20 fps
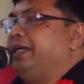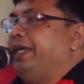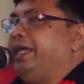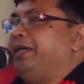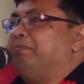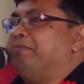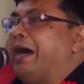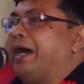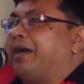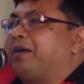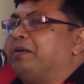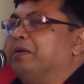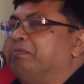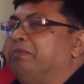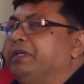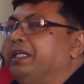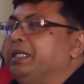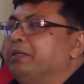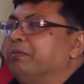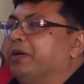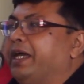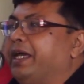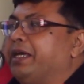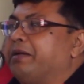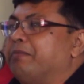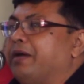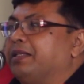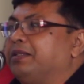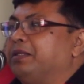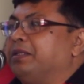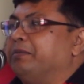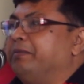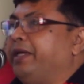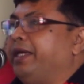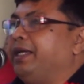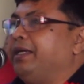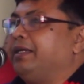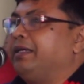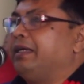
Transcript: এই বাক্য বিনিময়ের মাধ্যমে